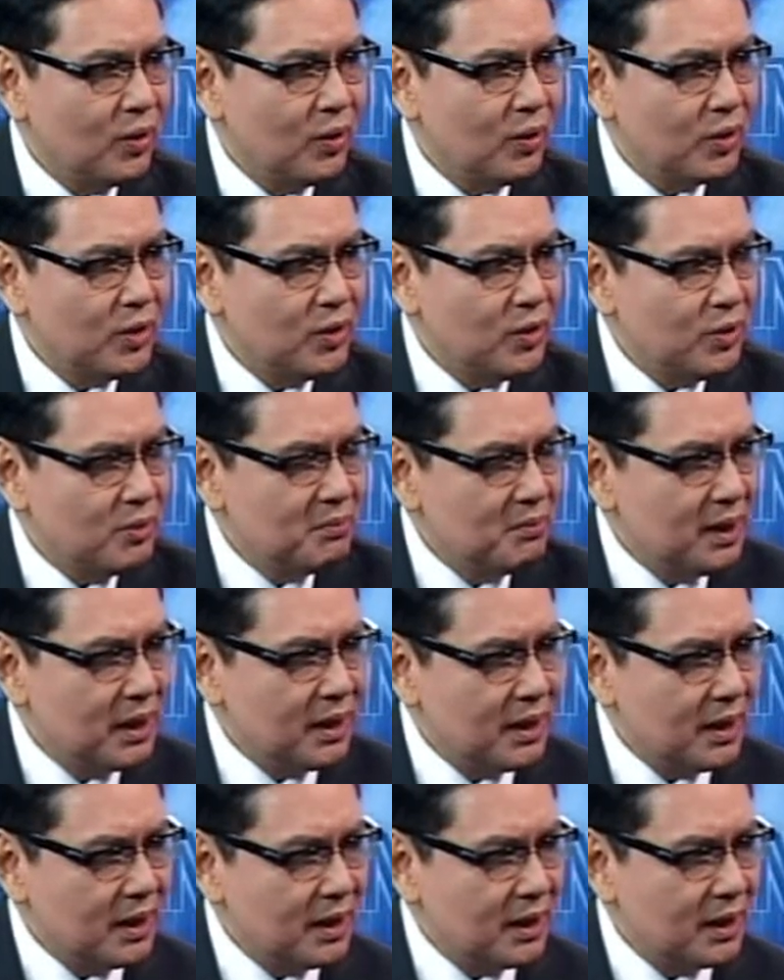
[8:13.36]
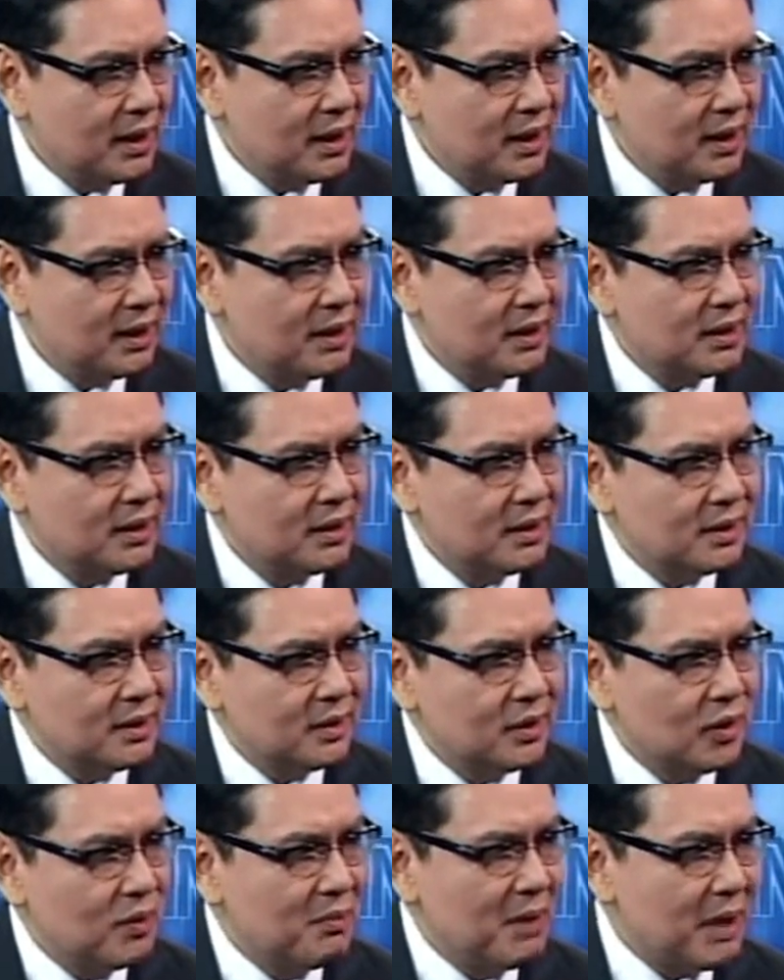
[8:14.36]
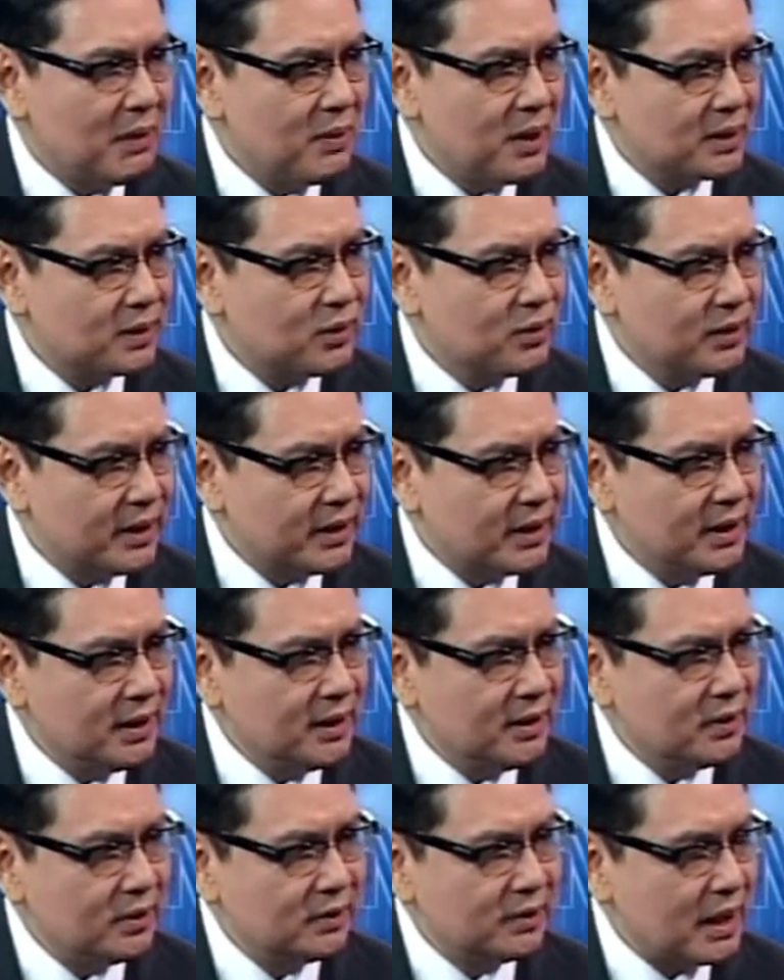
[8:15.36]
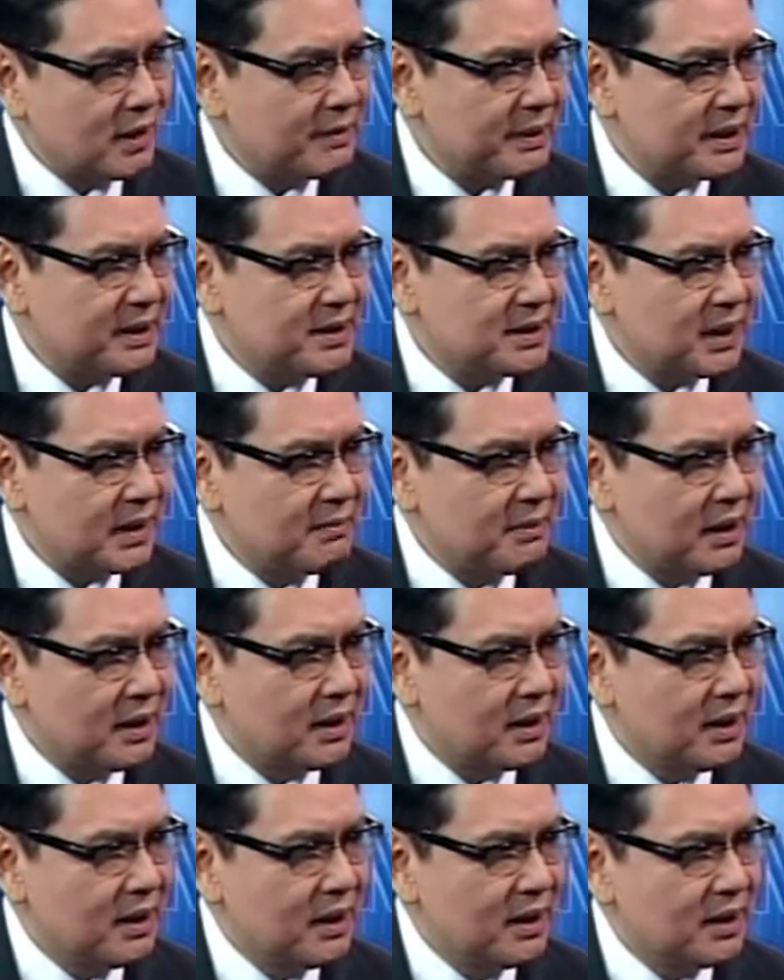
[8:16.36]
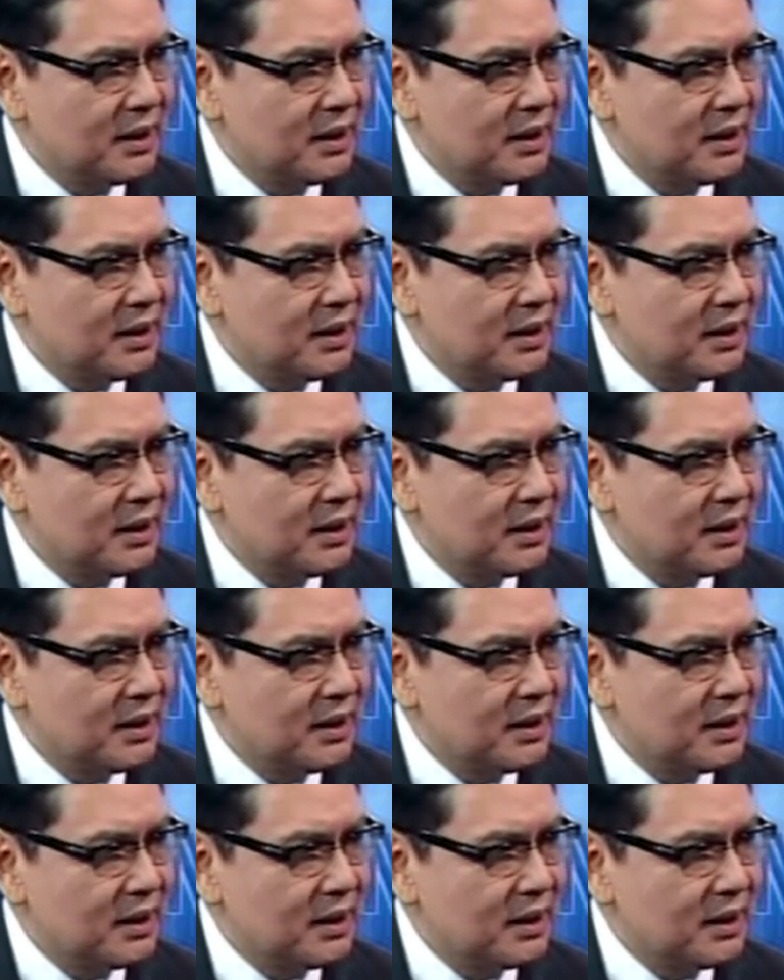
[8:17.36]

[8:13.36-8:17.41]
o yung mga humawak ng gatilyo, dapat isama? Ga